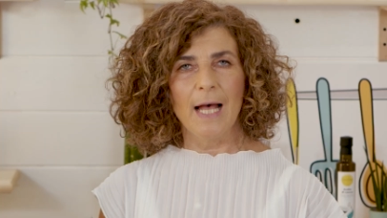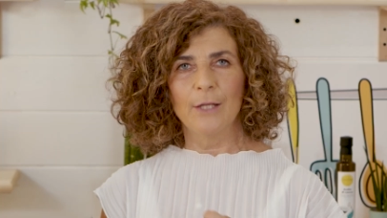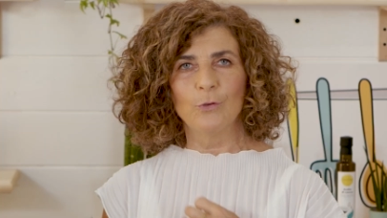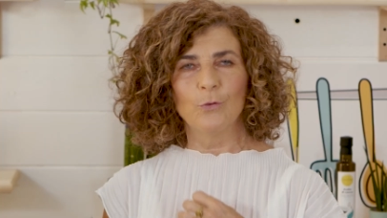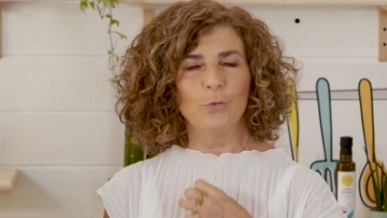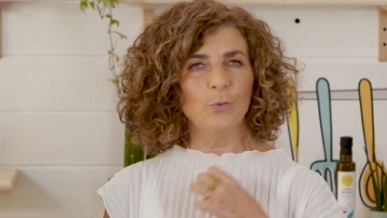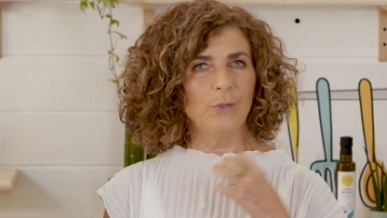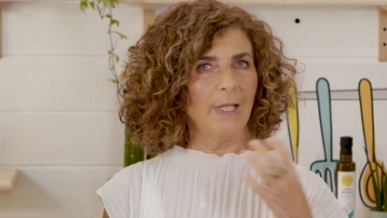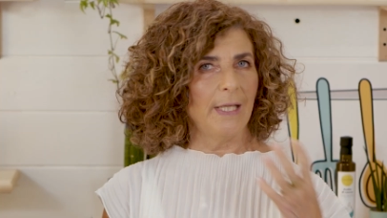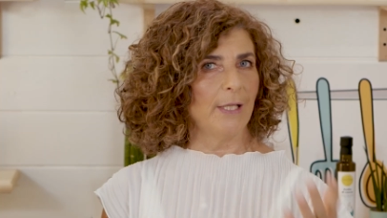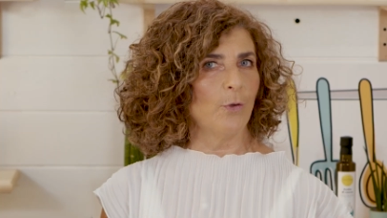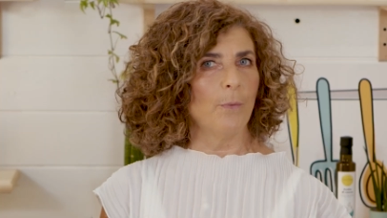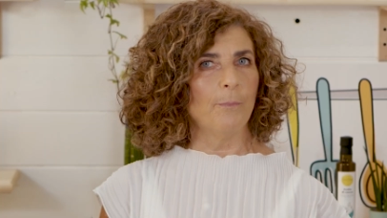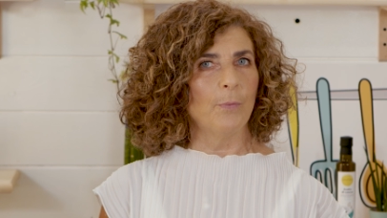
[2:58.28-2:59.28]
a tutte
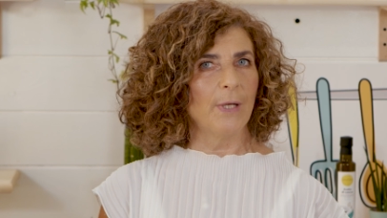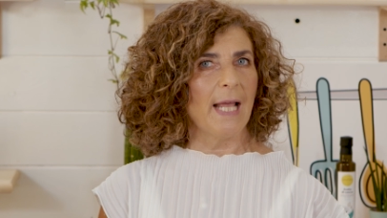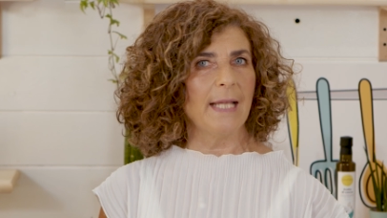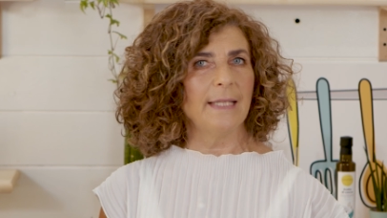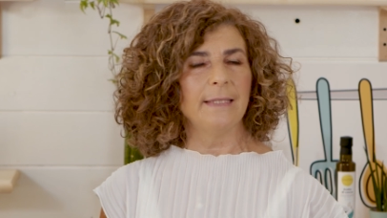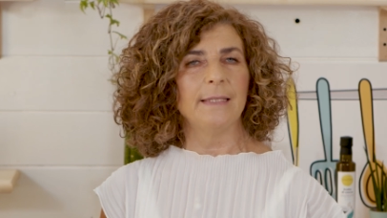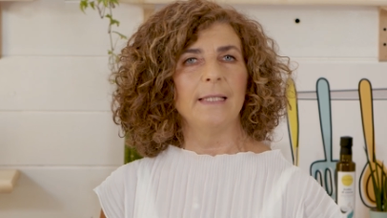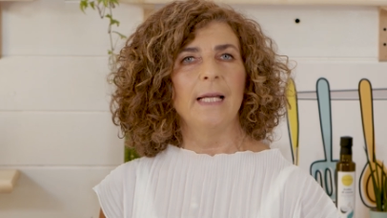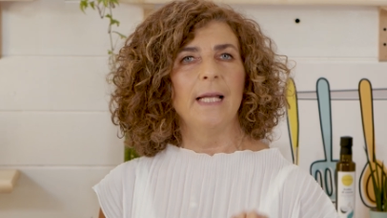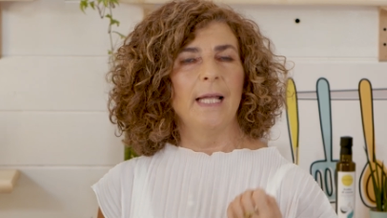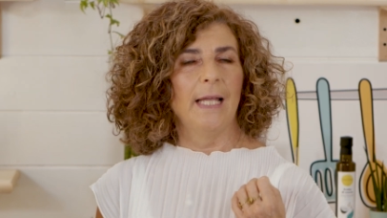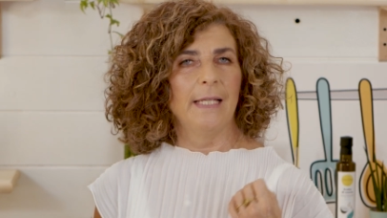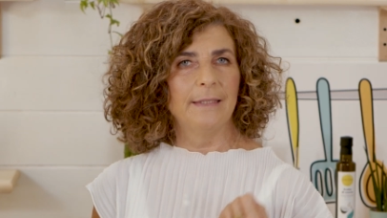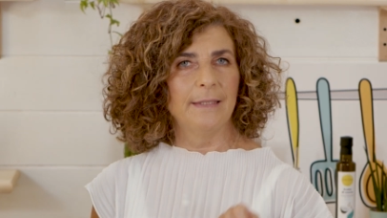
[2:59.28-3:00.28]
le componenti
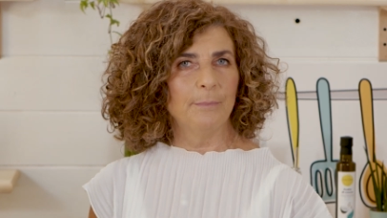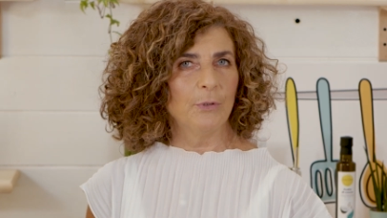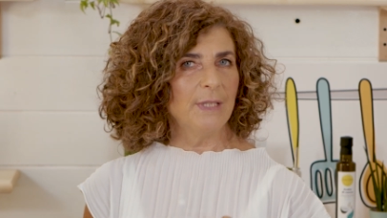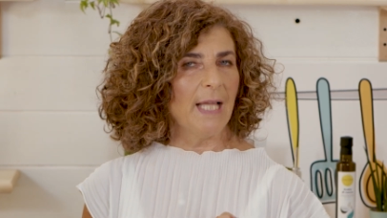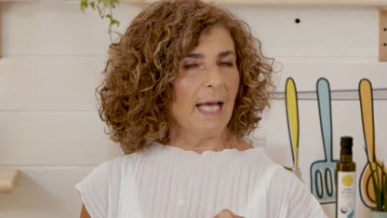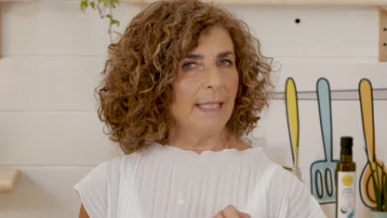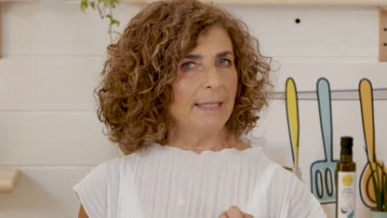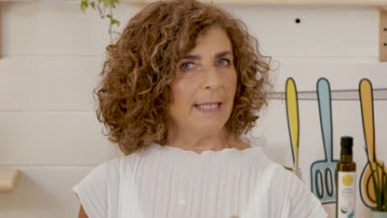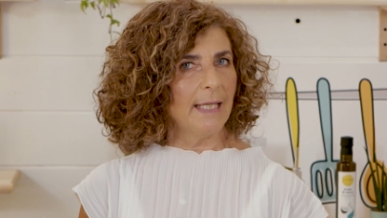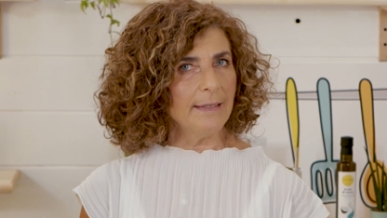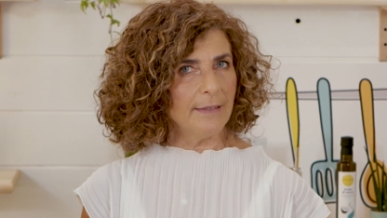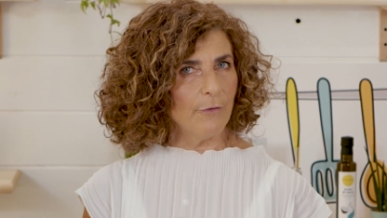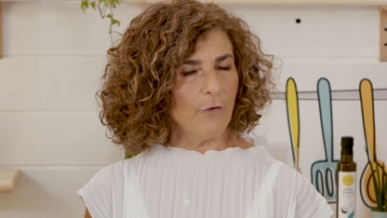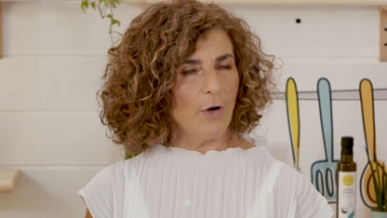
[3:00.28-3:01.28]
e ti può dare
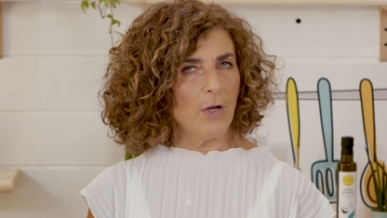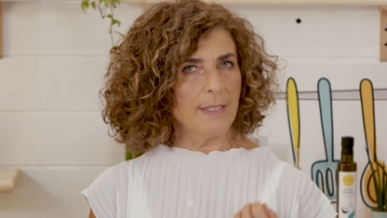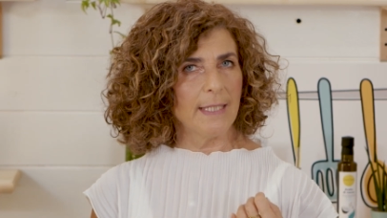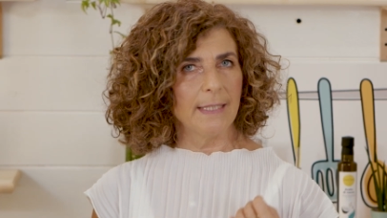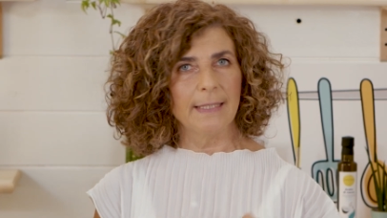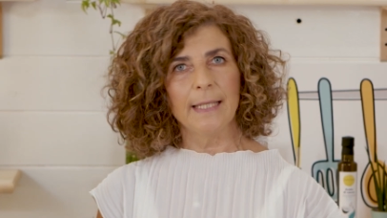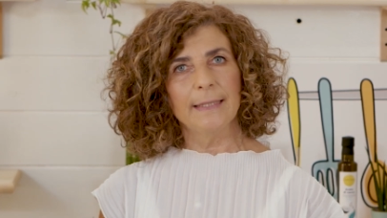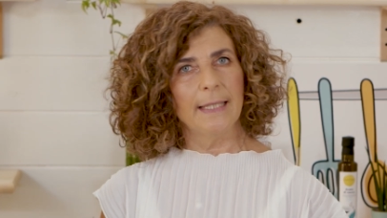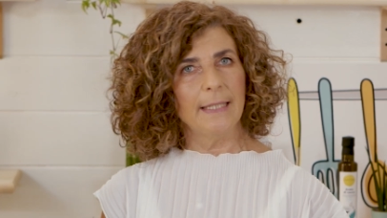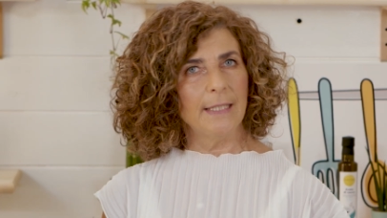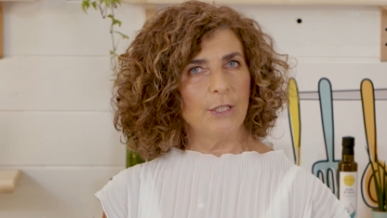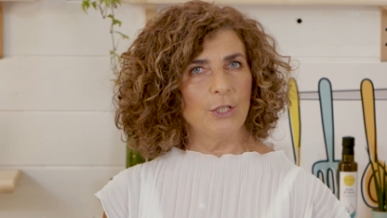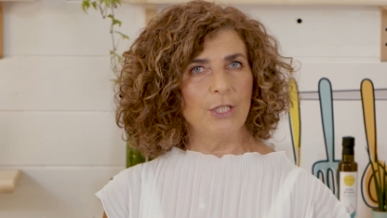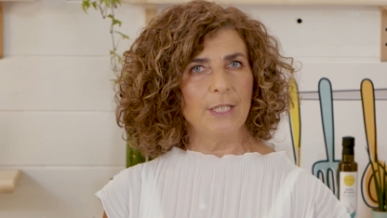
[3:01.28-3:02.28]
tanta forza, tanta
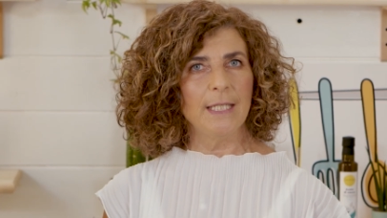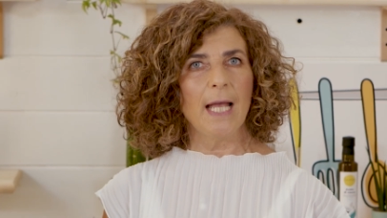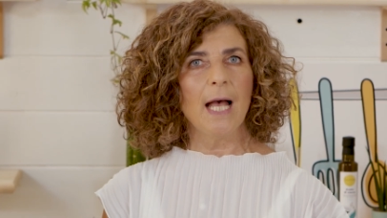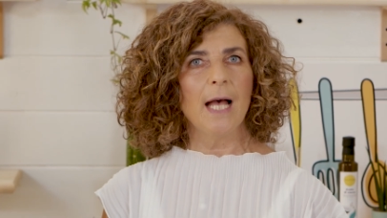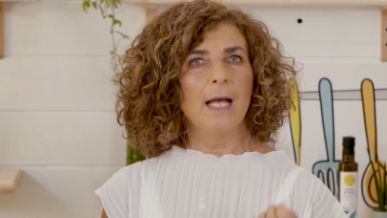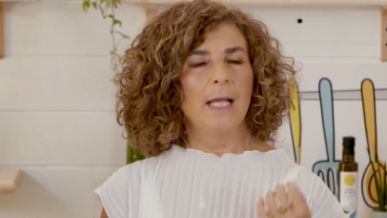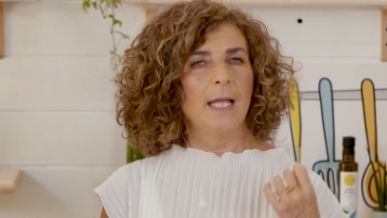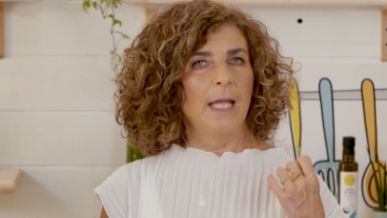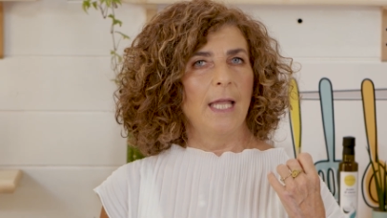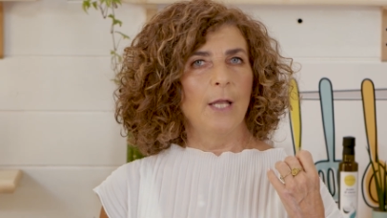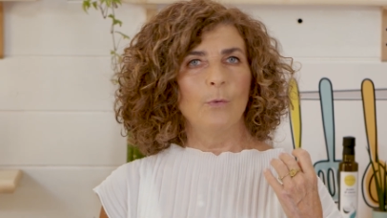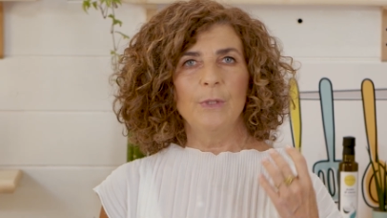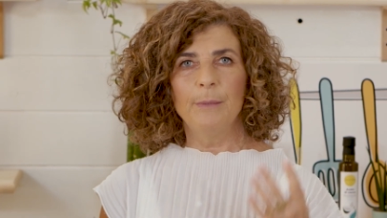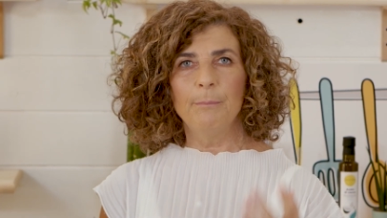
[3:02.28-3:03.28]
energia
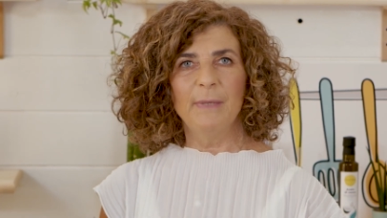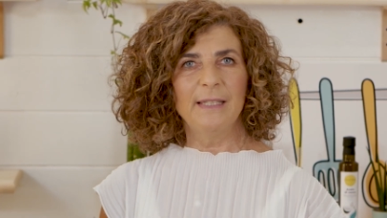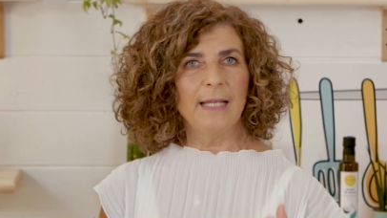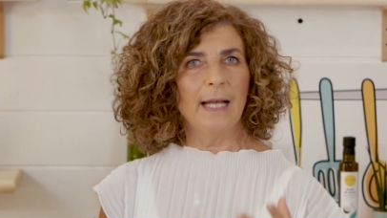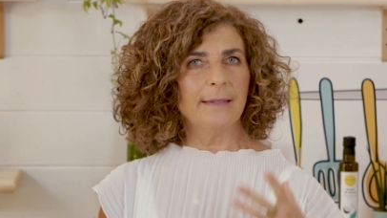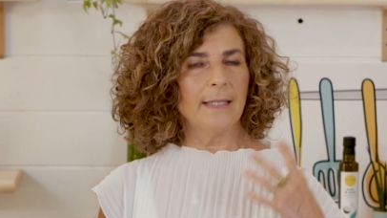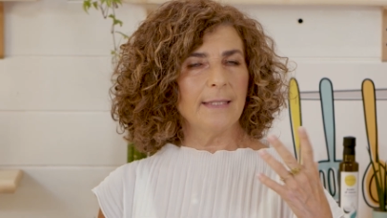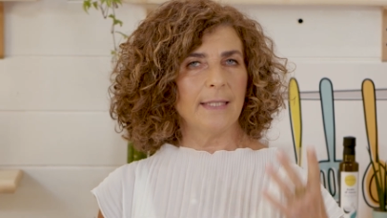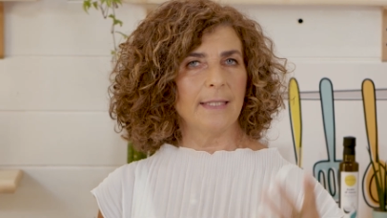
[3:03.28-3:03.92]
e un'immediata